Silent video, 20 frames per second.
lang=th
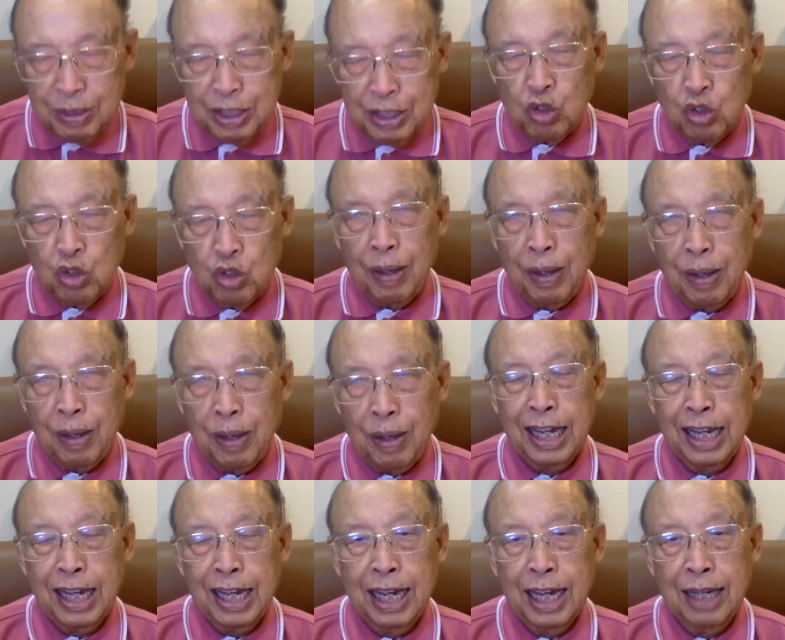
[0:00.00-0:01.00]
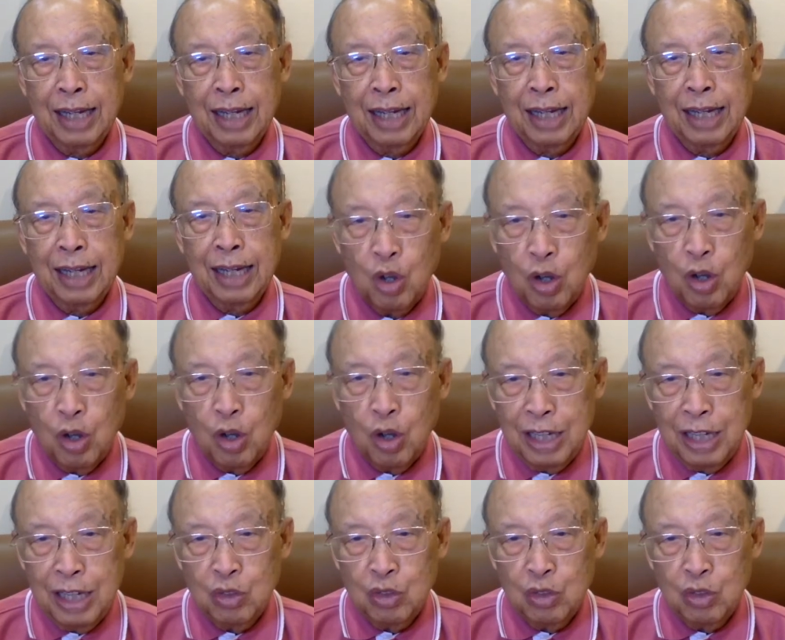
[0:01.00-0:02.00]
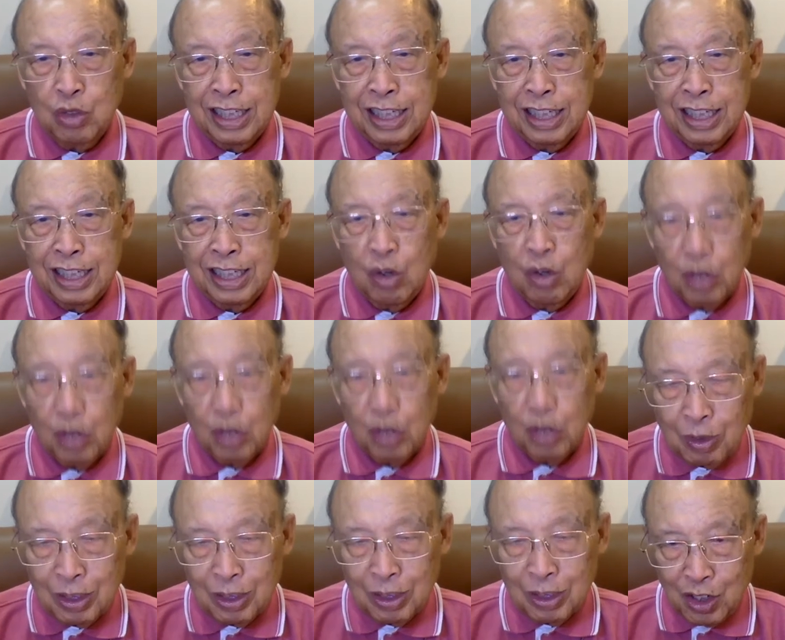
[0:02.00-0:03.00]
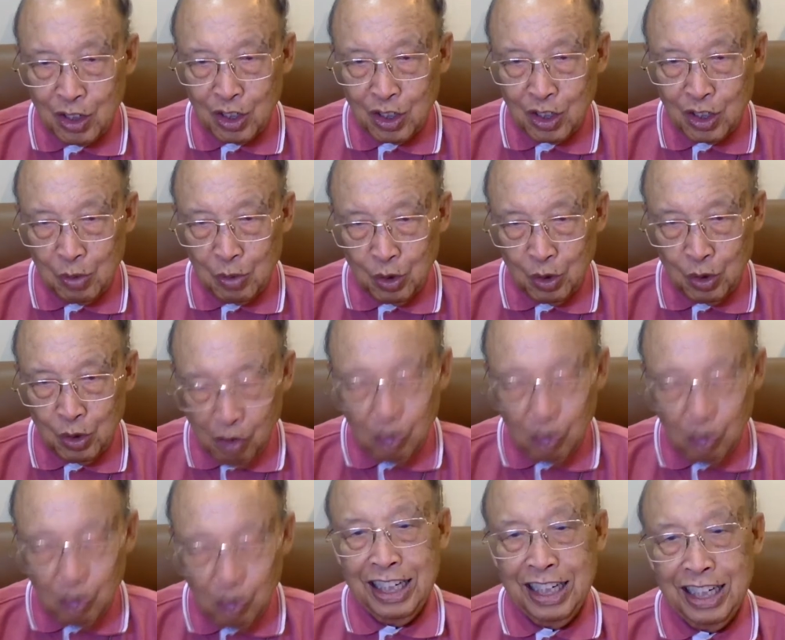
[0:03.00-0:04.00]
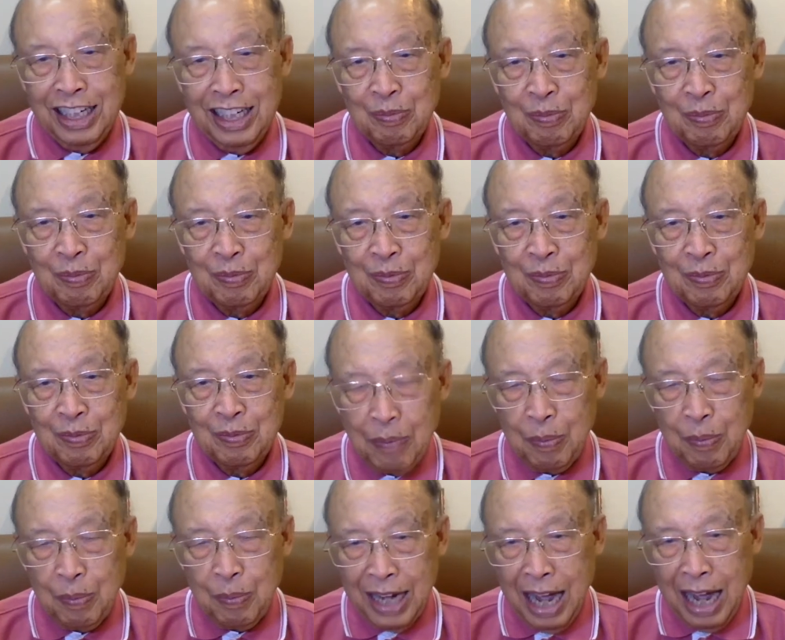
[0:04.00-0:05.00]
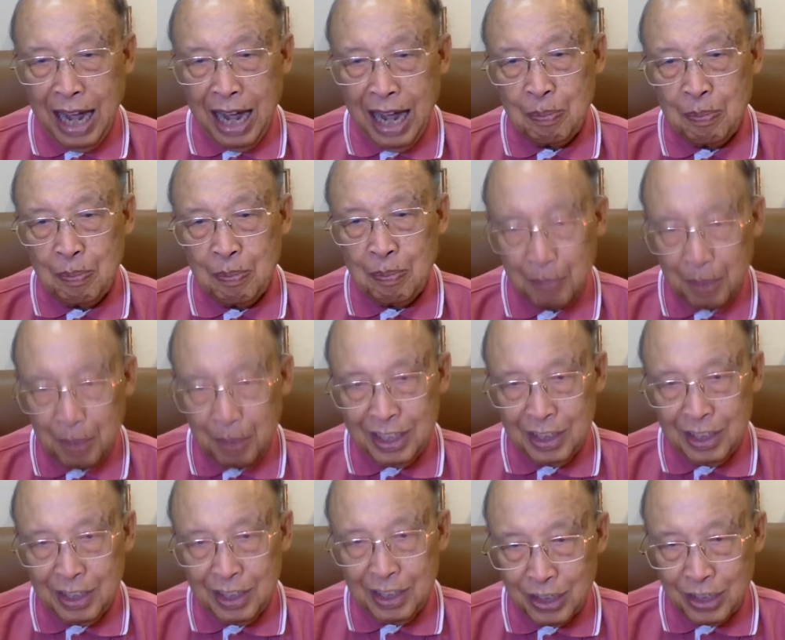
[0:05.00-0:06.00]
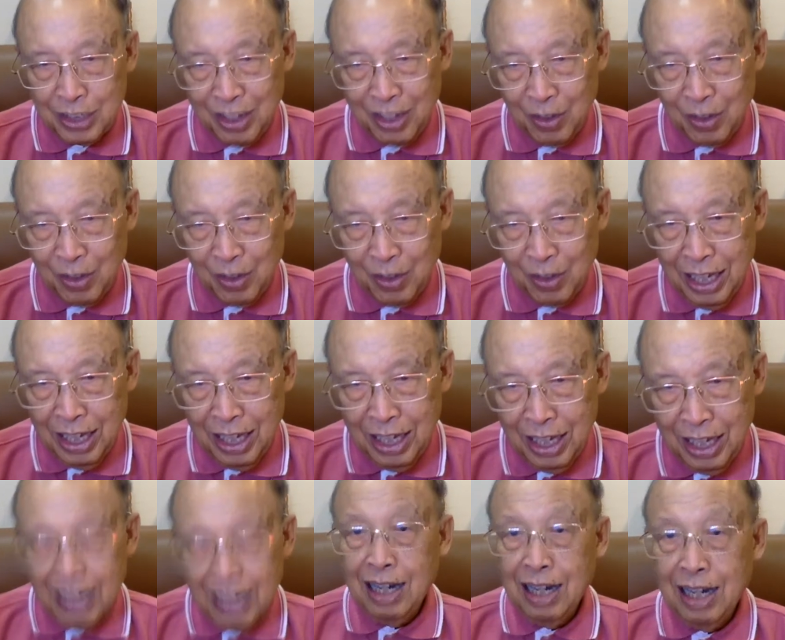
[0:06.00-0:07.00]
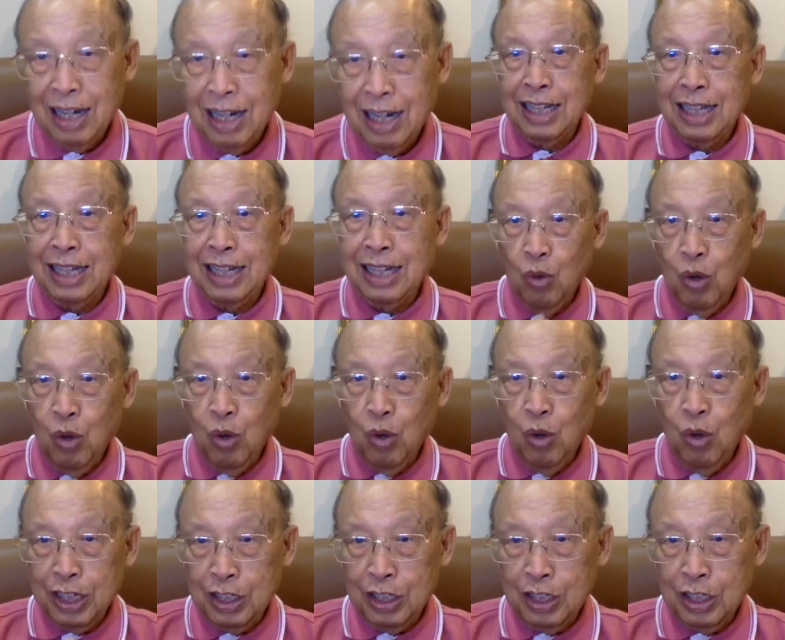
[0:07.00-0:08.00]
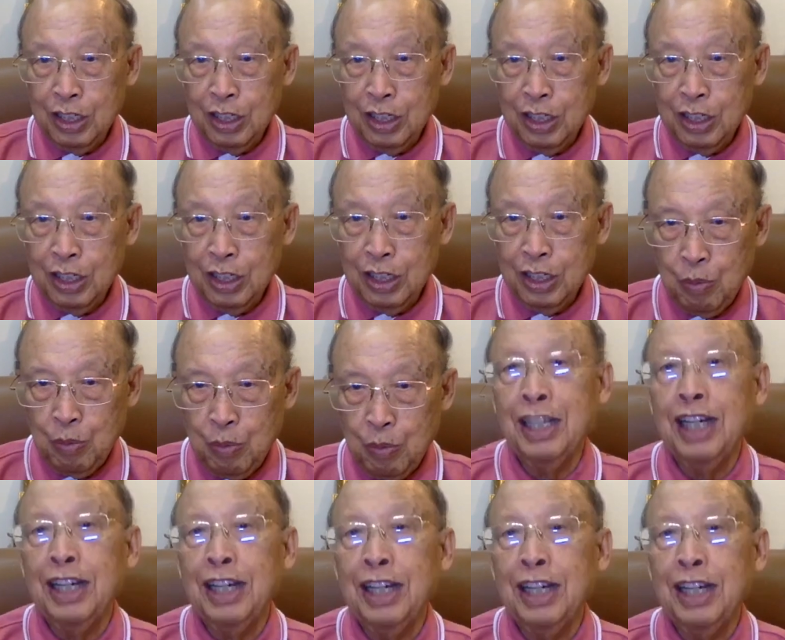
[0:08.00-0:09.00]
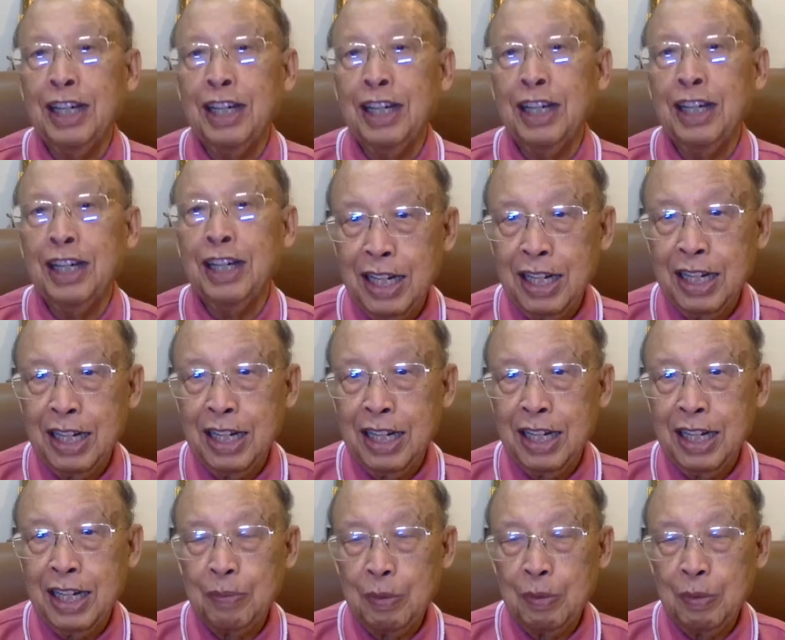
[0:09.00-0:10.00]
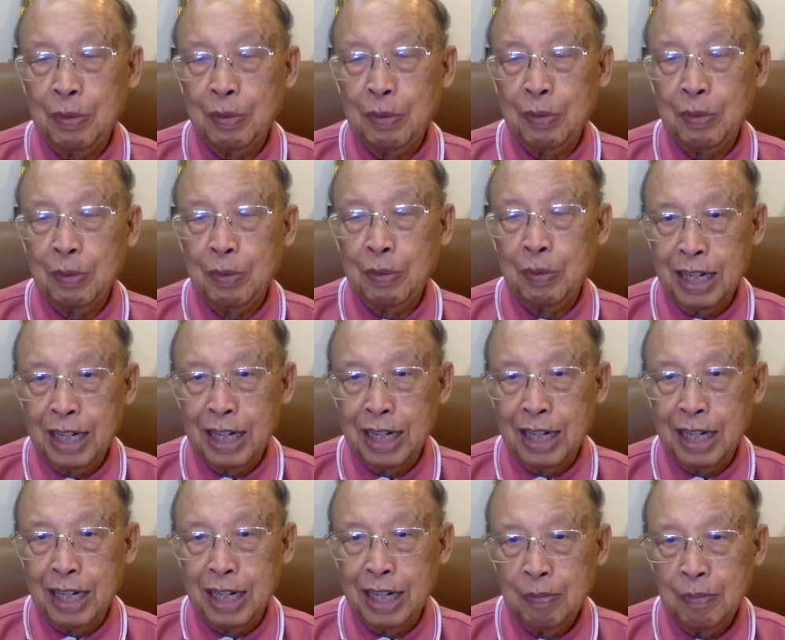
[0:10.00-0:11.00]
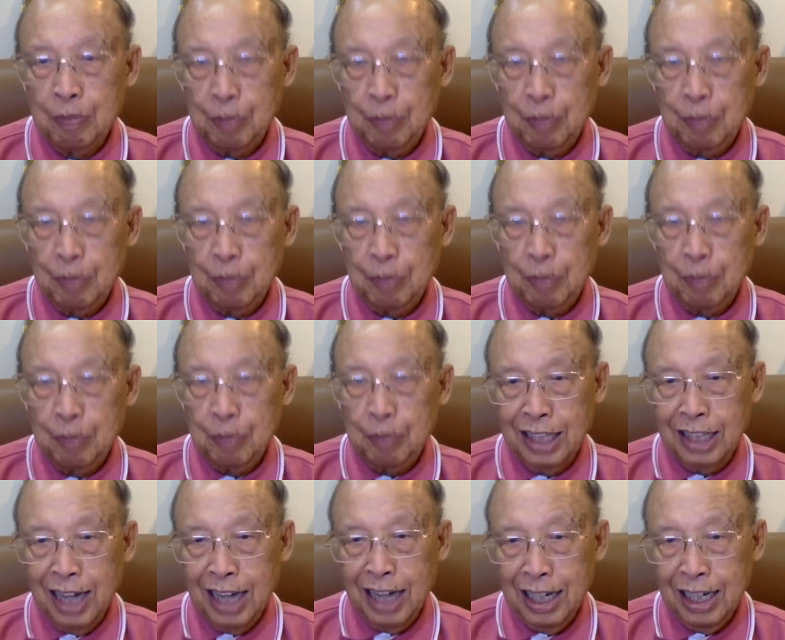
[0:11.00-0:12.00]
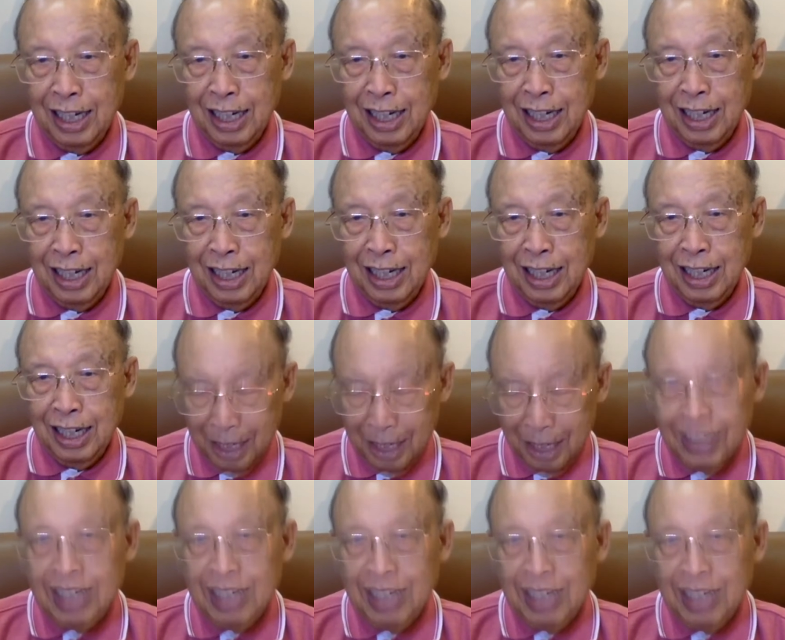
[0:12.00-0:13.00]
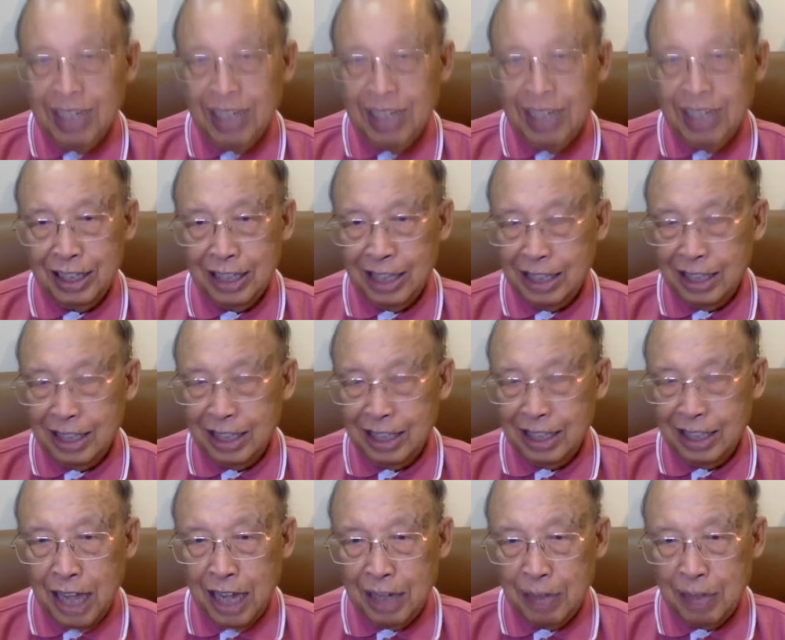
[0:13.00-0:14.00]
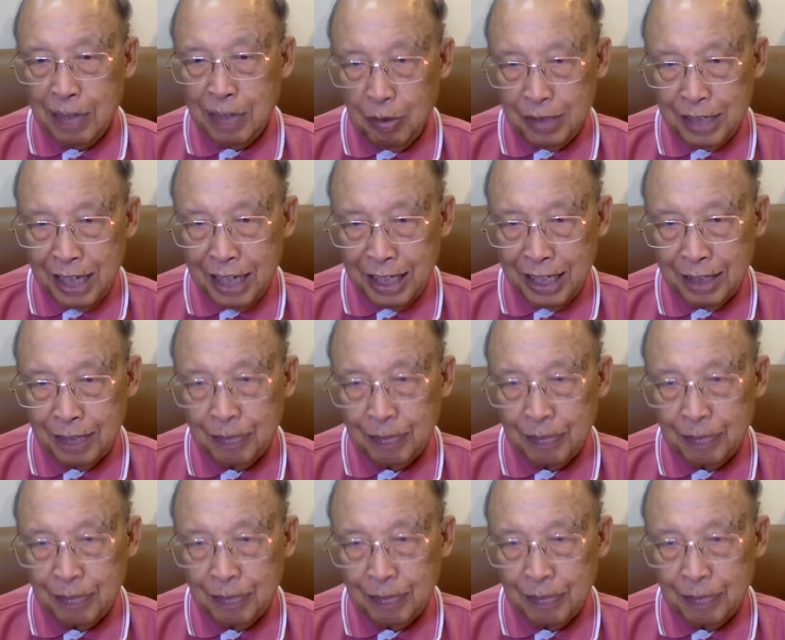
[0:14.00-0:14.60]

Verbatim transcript: สุขภาพแข็งแรงคอยมีอายุยืนยาวและโบตายคนกำหนดว่าในนี่ในพระนามพระเยซูคริสต์เจ้า อาจารย์อวยพรให้ทุกคนที่เจ็บป่วยได้รับการเยียวยาเป็นปัวมาจากไม้กางเขนเป็นของท่านทั้งหลายแล้วท่านดีพญานแหละท่านเจ้าโบตายพอพญานนั้น